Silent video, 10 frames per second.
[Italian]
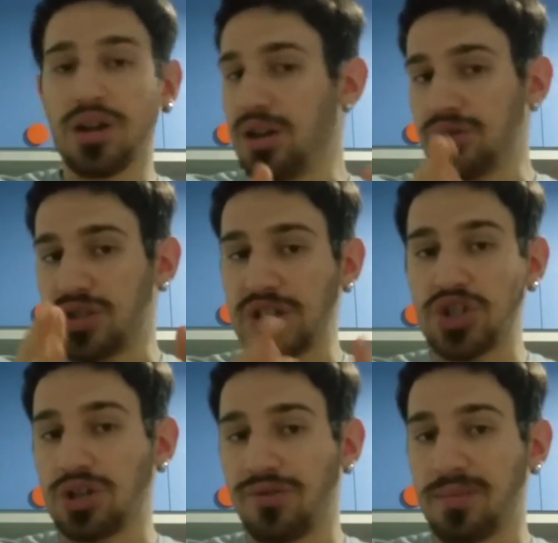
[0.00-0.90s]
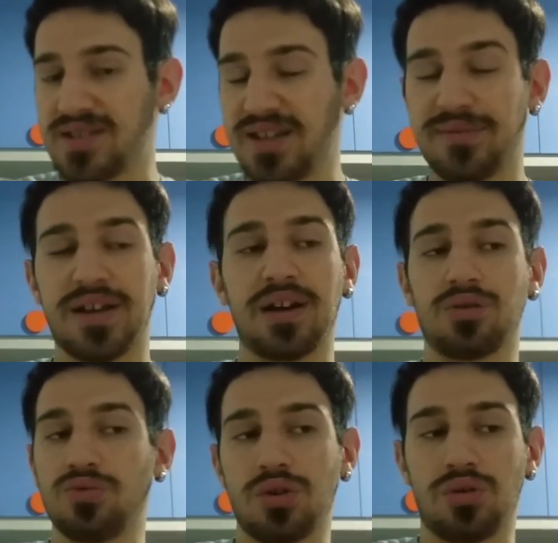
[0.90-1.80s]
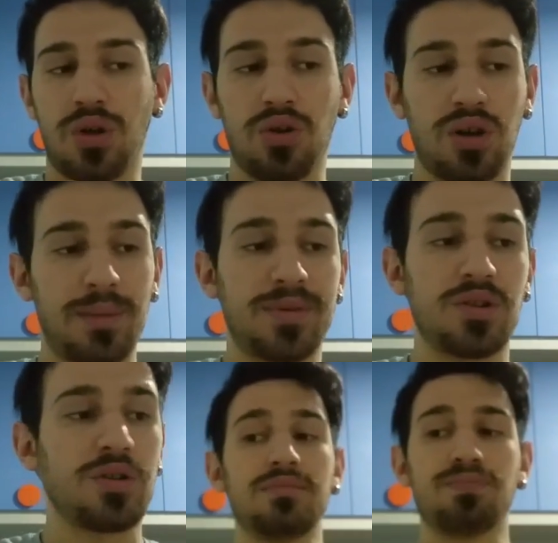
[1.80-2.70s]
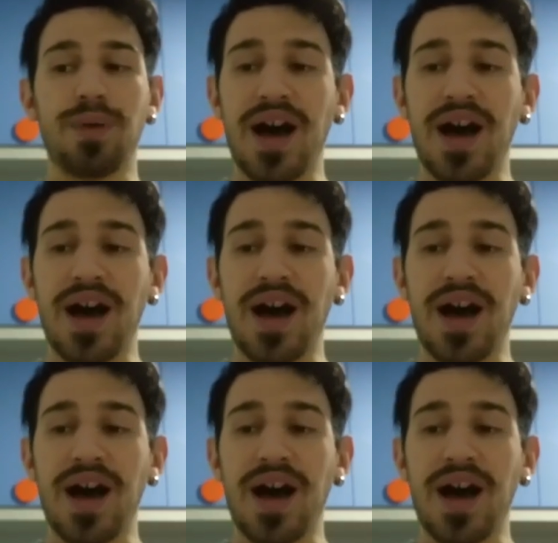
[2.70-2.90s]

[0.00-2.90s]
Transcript: una cosa del genere dovrebbe significare, comunque qua l'ho capito.